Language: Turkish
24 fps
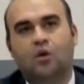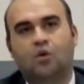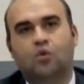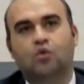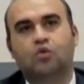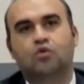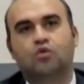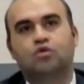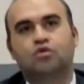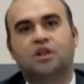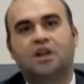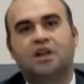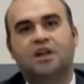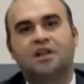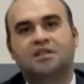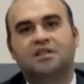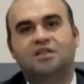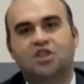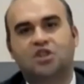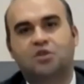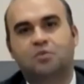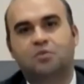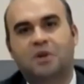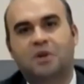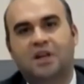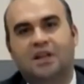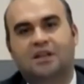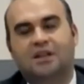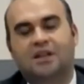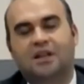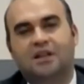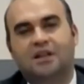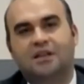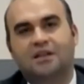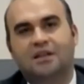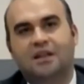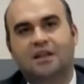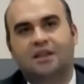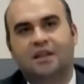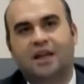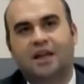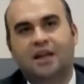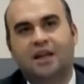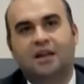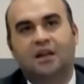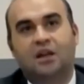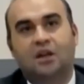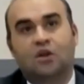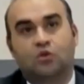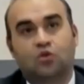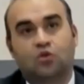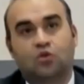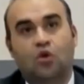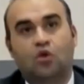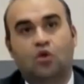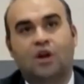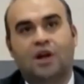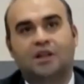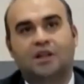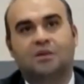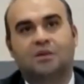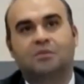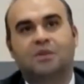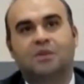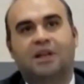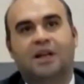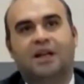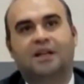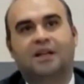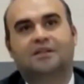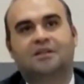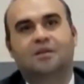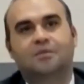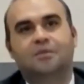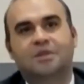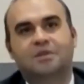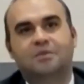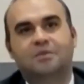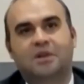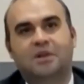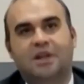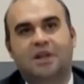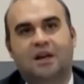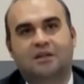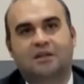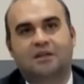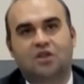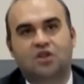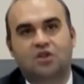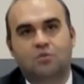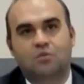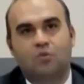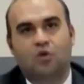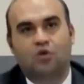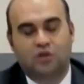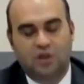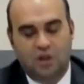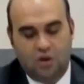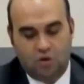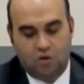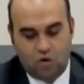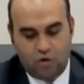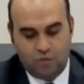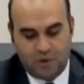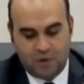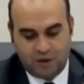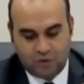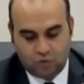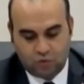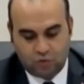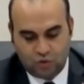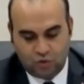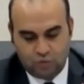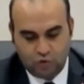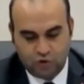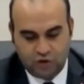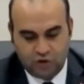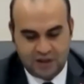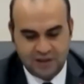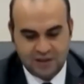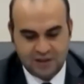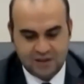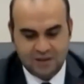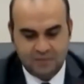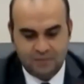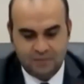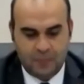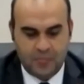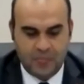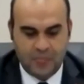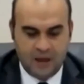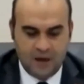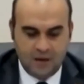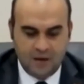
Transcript: uluslararası işbirliklerinde de doğru adımlar attığımız bir yaklaşımı ortaya koymak durumundayız.